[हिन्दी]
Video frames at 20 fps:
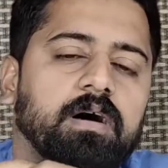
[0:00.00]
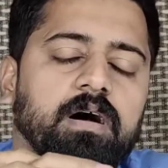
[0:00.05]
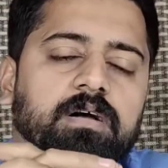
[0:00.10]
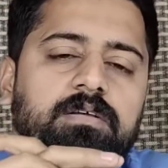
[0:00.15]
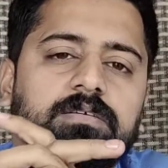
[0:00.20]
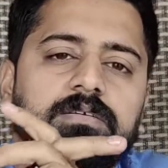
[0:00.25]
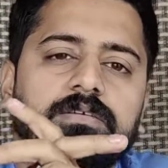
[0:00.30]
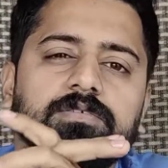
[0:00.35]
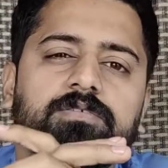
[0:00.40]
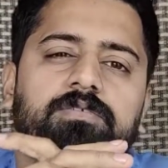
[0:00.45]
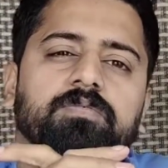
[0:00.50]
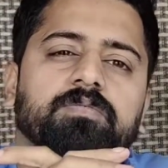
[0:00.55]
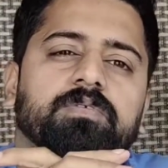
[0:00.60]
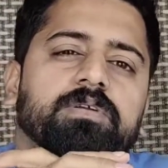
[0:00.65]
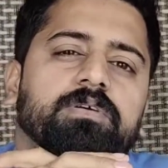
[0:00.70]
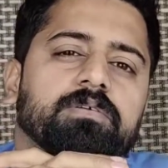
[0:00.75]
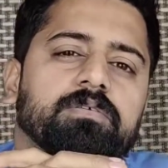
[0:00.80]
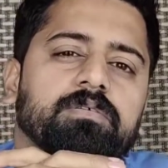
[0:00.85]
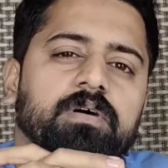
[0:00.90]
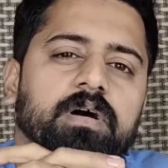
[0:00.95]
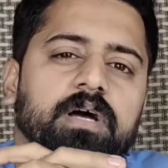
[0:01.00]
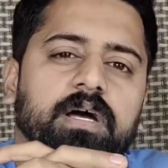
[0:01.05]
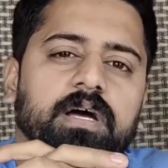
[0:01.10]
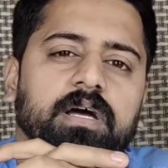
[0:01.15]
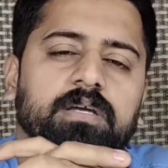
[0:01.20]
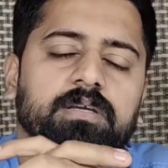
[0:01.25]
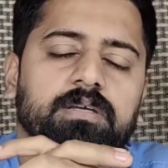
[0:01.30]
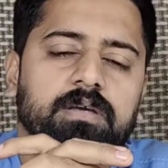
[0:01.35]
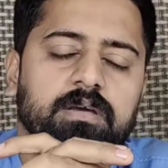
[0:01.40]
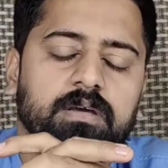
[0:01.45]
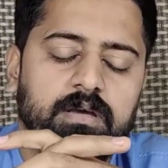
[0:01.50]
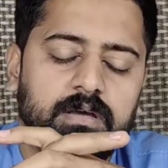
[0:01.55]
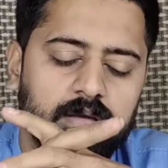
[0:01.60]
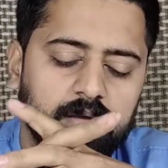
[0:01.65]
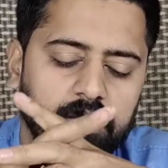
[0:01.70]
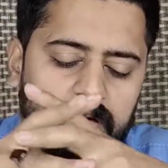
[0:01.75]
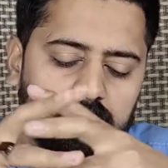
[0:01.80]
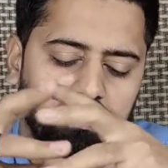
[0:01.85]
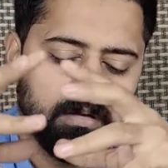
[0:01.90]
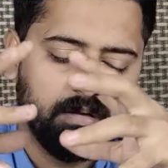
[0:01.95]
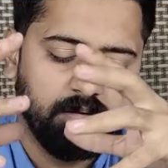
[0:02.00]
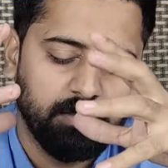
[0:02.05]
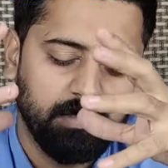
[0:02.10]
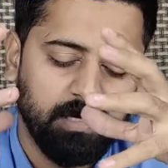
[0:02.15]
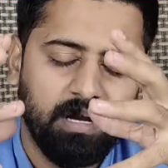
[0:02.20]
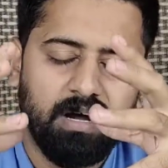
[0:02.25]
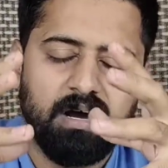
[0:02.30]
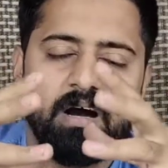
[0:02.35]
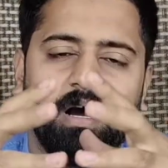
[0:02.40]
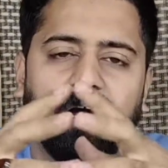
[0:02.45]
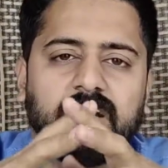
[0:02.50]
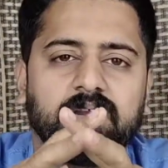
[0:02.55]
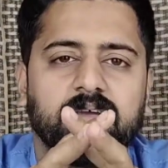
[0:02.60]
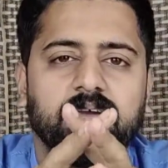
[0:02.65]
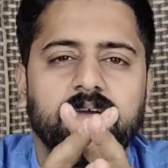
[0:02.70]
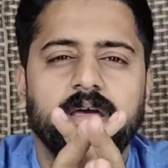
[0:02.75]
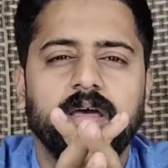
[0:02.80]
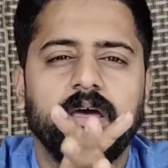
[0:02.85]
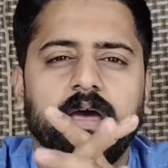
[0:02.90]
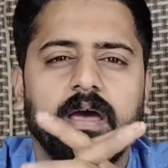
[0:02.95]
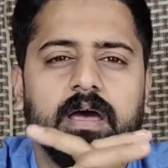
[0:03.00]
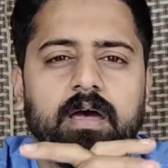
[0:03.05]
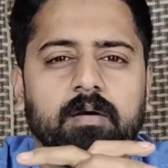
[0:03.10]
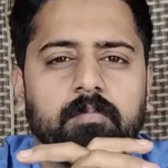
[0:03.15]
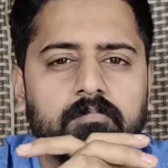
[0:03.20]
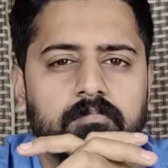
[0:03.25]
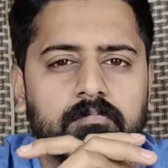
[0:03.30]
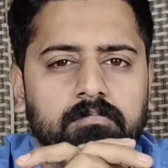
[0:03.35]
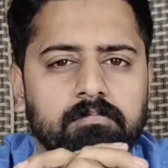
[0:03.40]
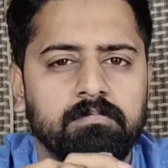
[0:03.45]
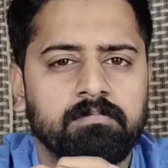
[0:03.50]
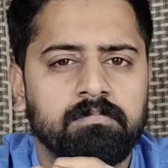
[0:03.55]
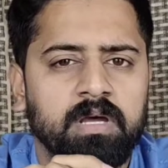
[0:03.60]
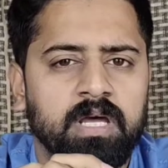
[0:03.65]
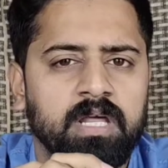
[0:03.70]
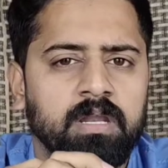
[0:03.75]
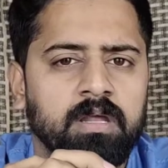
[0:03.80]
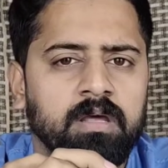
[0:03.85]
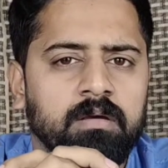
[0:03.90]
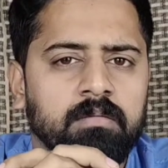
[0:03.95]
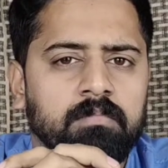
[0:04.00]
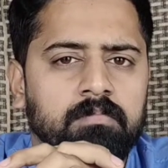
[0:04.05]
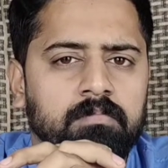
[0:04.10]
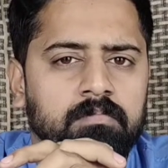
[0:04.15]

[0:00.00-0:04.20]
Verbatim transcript: आज की जो वीडियो है ये ज़रा हटके है मैंने